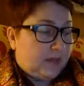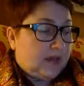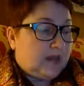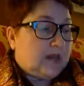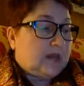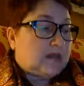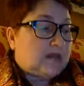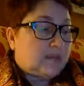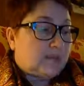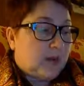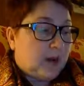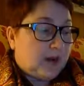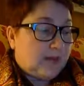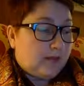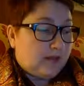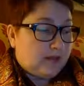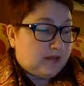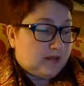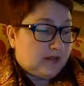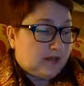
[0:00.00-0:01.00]
Есть
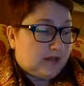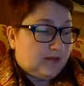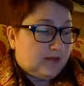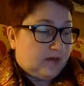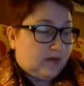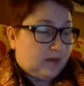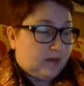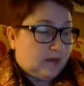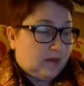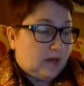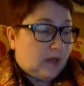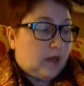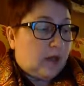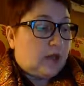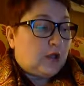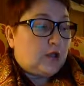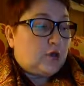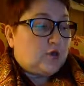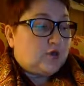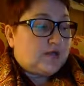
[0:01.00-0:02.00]
память человека,
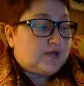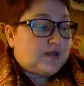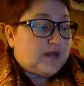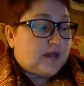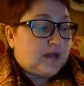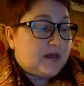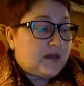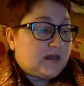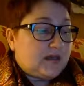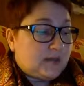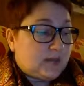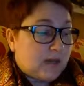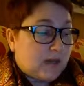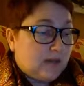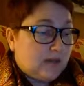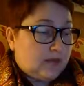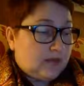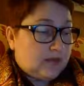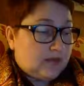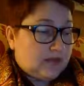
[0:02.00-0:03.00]
и у всех есть
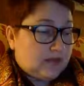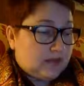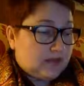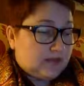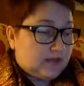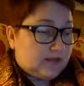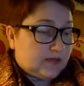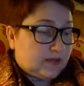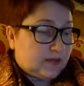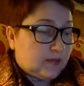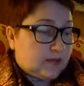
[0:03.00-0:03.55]
память детства,